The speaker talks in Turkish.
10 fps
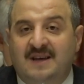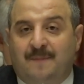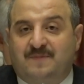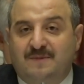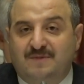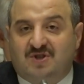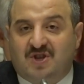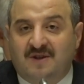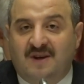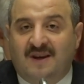yaptığımız
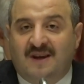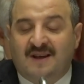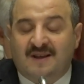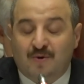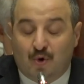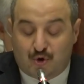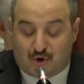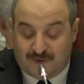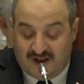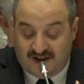e,
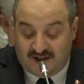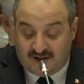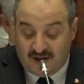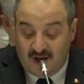görüşmelerin,